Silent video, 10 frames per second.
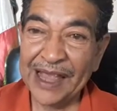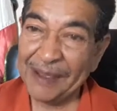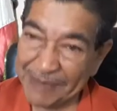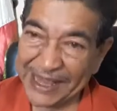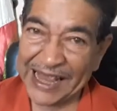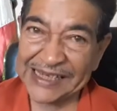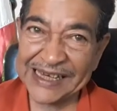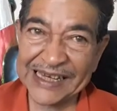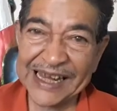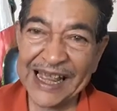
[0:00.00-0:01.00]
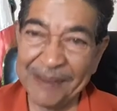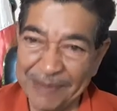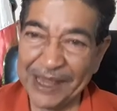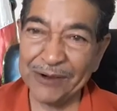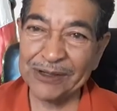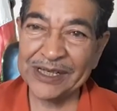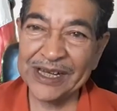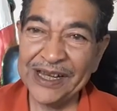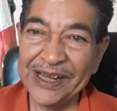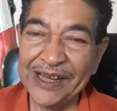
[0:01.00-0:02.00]
Amigas, amigos,
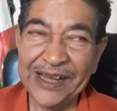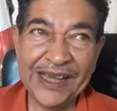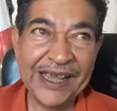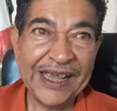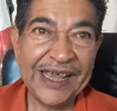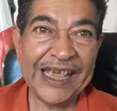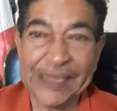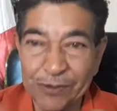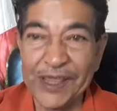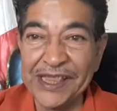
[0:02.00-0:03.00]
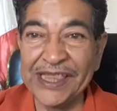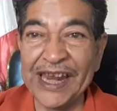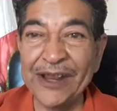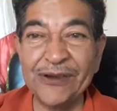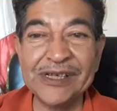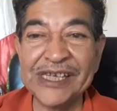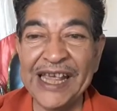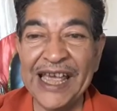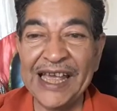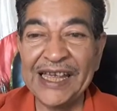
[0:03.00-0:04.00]
que su interior
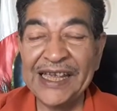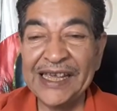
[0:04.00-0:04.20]
sea